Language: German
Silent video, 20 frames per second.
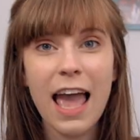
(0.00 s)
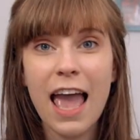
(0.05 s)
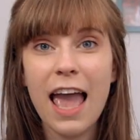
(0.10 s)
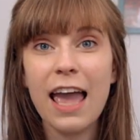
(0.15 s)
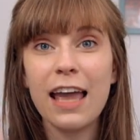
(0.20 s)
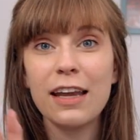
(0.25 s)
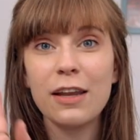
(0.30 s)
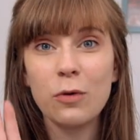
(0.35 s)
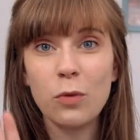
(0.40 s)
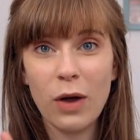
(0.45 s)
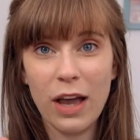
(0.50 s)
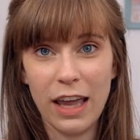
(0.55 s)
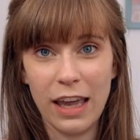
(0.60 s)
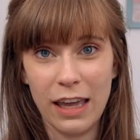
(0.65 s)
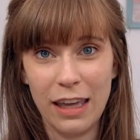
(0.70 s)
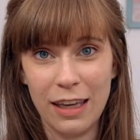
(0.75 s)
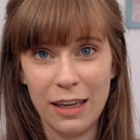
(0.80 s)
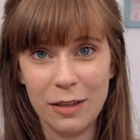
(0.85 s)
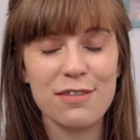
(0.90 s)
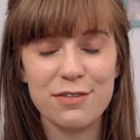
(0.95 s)

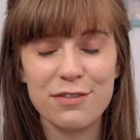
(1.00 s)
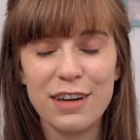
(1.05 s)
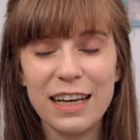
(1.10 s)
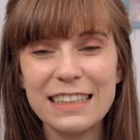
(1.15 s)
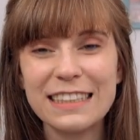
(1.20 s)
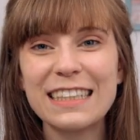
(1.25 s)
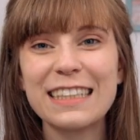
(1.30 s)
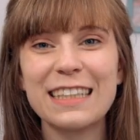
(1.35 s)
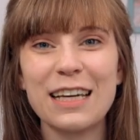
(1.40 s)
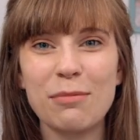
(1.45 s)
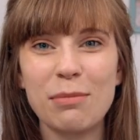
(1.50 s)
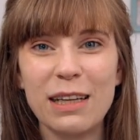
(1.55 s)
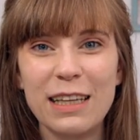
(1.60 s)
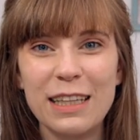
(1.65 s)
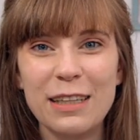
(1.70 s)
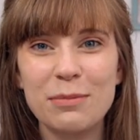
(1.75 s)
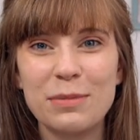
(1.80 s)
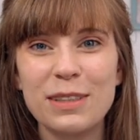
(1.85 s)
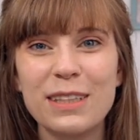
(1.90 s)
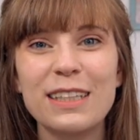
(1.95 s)
Anyway, was ich aber
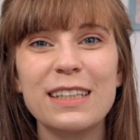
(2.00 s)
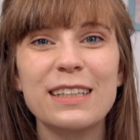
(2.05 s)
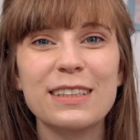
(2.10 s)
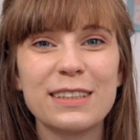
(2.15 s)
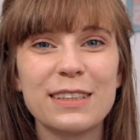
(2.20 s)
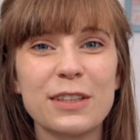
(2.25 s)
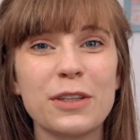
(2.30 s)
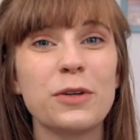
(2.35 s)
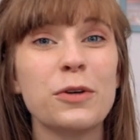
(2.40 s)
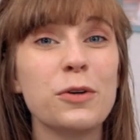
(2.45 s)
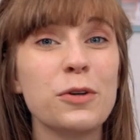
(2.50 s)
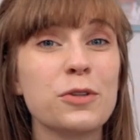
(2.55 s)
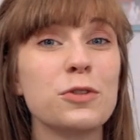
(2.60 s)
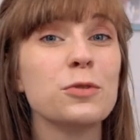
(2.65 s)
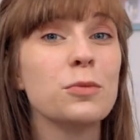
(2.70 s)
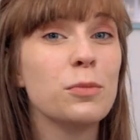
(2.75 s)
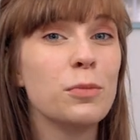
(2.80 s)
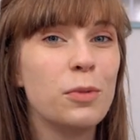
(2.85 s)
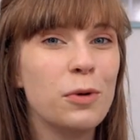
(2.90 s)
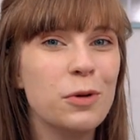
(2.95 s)
liebe, ist
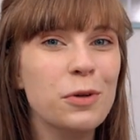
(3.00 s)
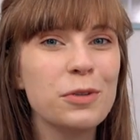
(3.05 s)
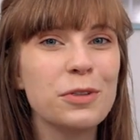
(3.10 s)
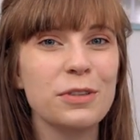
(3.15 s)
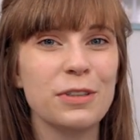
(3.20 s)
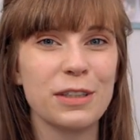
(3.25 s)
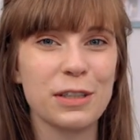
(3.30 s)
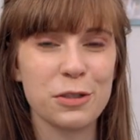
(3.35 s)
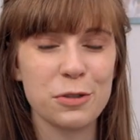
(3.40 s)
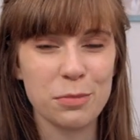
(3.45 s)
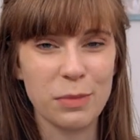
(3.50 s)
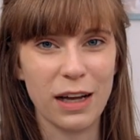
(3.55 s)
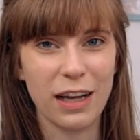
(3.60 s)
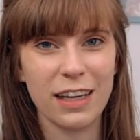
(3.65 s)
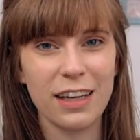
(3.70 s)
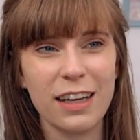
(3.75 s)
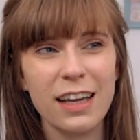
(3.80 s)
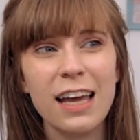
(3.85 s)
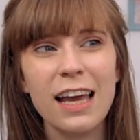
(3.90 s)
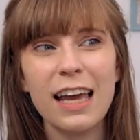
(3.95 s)
Kirschblütengeschmack.
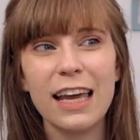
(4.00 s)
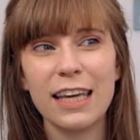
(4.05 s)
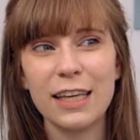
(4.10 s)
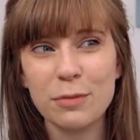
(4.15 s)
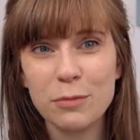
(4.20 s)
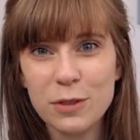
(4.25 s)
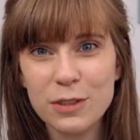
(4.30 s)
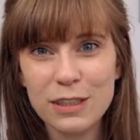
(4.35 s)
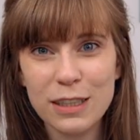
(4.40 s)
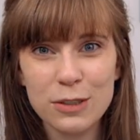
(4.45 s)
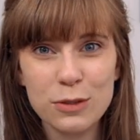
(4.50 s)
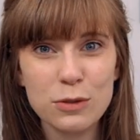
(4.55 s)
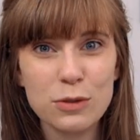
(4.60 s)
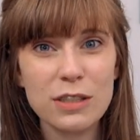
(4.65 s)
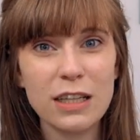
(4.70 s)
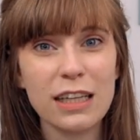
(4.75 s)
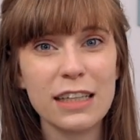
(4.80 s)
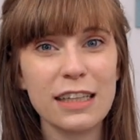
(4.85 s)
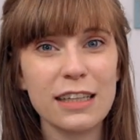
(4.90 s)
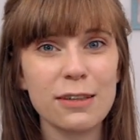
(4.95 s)
Ich muss dazu
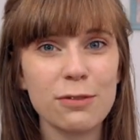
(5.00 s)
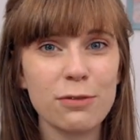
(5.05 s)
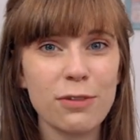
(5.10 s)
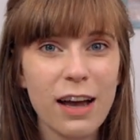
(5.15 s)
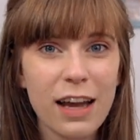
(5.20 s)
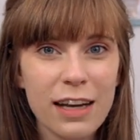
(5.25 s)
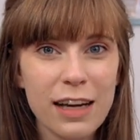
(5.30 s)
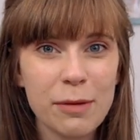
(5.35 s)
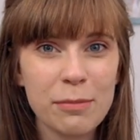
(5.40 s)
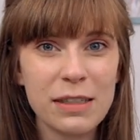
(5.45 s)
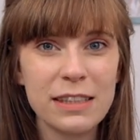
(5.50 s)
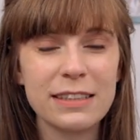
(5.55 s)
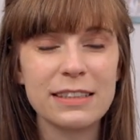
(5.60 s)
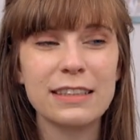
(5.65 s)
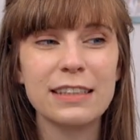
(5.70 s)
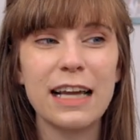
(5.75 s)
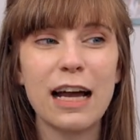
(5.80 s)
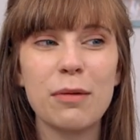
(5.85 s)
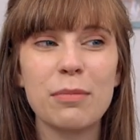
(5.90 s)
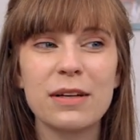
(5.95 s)
sagen, ich war damals
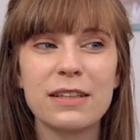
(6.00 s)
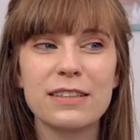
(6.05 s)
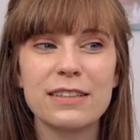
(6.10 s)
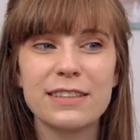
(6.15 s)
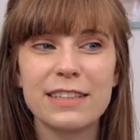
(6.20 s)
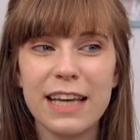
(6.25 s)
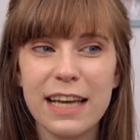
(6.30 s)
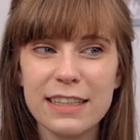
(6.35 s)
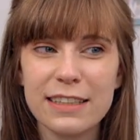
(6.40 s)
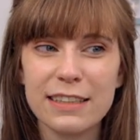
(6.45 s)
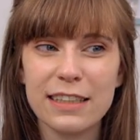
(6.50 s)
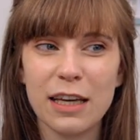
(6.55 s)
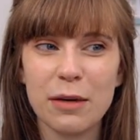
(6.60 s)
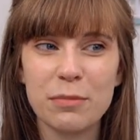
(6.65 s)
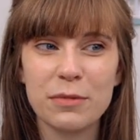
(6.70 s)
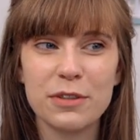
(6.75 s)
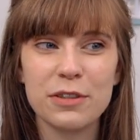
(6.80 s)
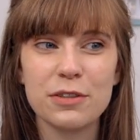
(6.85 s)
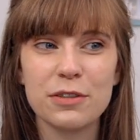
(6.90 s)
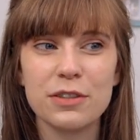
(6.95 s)
in Japan sehr
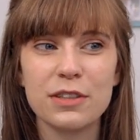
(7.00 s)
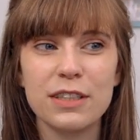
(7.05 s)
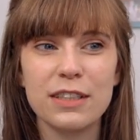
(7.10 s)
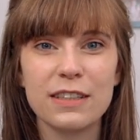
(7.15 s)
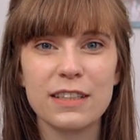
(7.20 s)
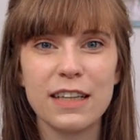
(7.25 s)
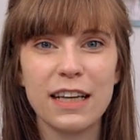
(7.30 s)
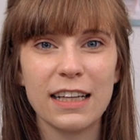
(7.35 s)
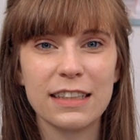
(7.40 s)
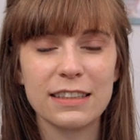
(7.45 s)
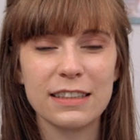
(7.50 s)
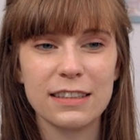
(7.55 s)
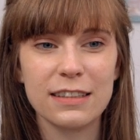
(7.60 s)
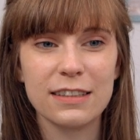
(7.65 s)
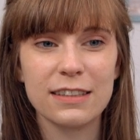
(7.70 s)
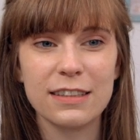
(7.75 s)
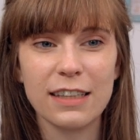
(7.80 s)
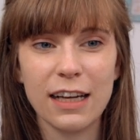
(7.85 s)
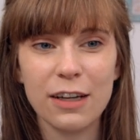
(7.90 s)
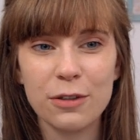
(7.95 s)
skeptisch, diese
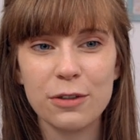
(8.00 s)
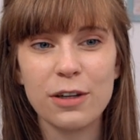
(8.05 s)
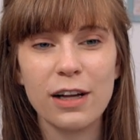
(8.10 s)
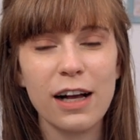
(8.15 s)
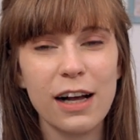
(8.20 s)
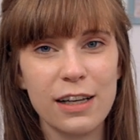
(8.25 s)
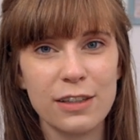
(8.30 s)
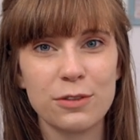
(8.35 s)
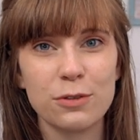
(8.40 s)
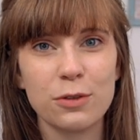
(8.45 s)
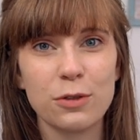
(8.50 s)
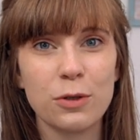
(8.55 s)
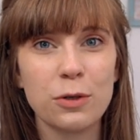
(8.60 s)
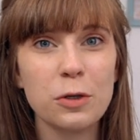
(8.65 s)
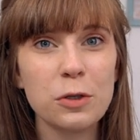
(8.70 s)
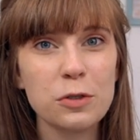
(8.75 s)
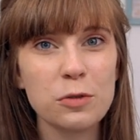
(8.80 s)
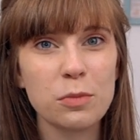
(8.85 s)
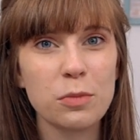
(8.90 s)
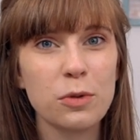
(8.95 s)
ganzen Sakura, also
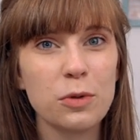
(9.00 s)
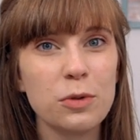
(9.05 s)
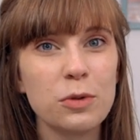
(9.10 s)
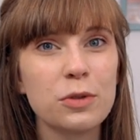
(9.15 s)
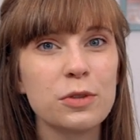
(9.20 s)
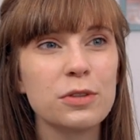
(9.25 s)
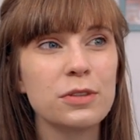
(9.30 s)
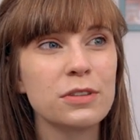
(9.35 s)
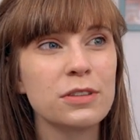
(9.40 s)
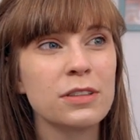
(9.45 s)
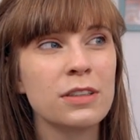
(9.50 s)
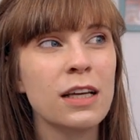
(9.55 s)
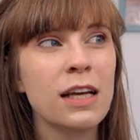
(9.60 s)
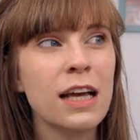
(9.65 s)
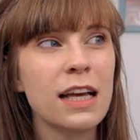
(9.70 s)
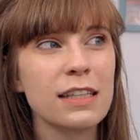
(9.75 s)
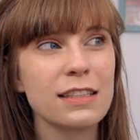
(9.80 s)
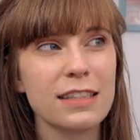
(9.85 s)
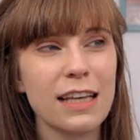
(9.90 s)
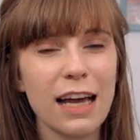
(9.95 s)

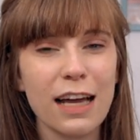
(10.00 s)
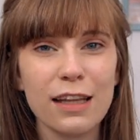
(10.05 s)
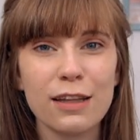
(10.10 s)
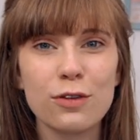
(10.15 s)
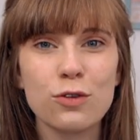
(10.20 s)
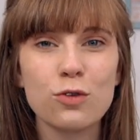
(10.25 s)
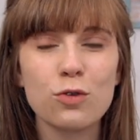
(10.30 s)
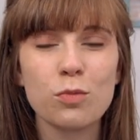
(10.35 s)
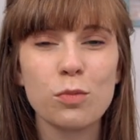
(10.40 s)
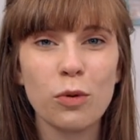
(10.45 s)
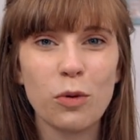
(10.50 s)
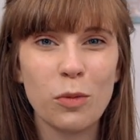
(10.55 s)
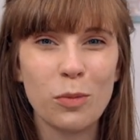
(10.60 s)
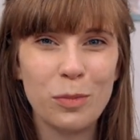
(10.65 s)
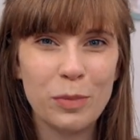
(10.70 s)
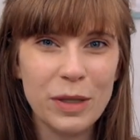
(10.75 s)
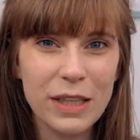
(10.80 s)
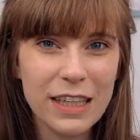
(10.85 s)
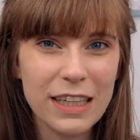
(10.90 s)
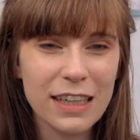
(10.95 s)
Kirschblüten-Sachen zu
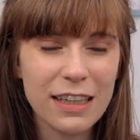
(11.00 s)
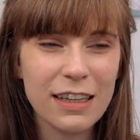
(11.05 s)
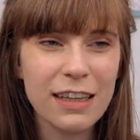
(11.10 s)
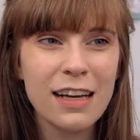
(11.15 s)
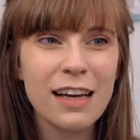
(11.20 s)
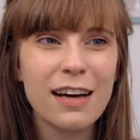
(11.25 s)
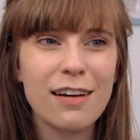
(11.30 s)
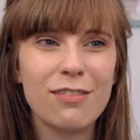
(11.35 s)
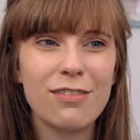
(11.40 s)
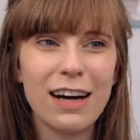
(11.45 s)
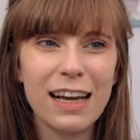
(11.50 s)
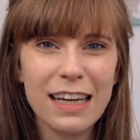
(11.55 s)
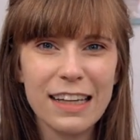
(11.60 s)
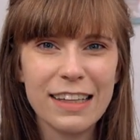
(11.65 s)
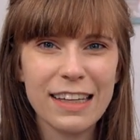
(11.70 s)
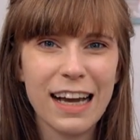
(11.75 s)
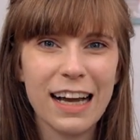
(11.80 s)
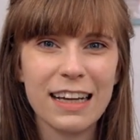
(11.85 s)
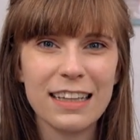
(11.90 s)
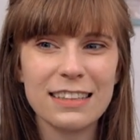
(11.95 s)
probieren, weil
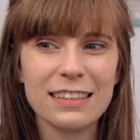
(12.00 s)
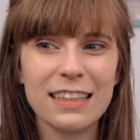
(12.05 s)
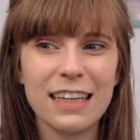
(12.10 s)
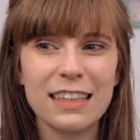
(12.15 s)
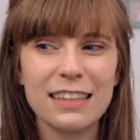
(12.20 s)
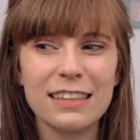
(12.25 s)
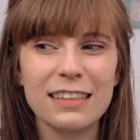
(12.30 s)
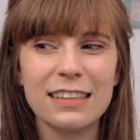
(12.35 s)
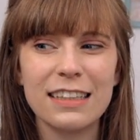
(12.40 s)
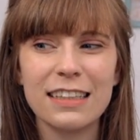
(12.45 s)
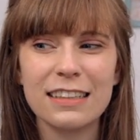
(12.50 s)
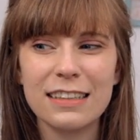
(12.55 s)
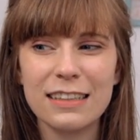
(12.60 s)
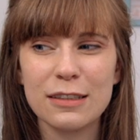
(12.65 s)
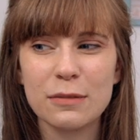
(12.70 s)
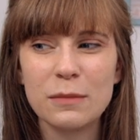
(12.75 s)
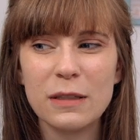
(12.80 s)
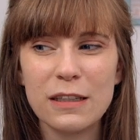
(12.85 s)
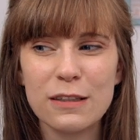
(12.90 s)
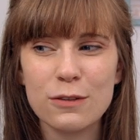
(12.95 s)
ich Angst hatte, dass
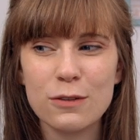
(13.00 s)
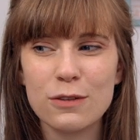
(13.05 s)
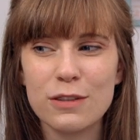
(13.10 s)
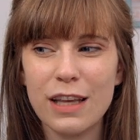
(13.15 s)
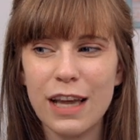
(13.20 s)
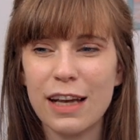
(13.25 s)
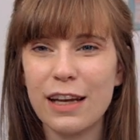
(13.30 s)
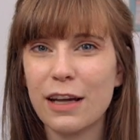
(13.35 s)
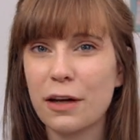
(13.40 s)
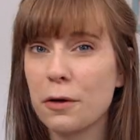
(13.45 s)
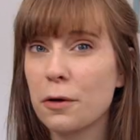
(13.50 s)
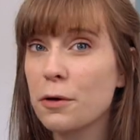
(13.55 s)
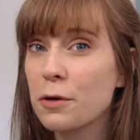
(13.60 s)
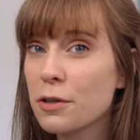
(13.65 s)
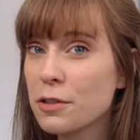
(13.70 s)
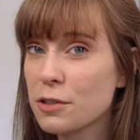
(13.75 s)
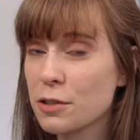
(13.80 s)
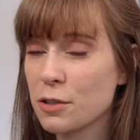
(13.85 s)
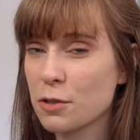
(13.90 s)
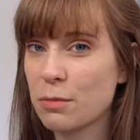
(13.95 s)
es mir zu sehr nach
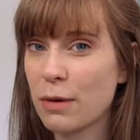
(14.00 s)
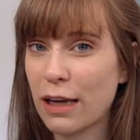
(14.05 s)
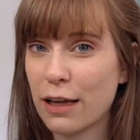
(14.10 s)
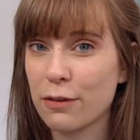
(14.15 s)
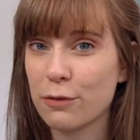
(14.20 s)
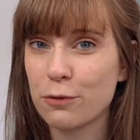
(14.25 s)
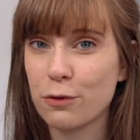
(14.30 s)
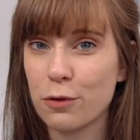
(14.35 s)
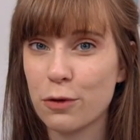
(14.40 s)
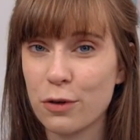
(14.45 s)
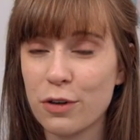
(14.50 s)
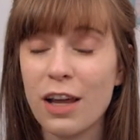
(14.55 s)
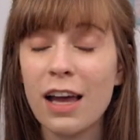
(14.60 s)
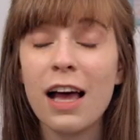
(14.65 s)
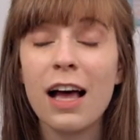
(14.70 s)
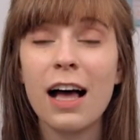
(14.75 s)
Kirsche schmecken wird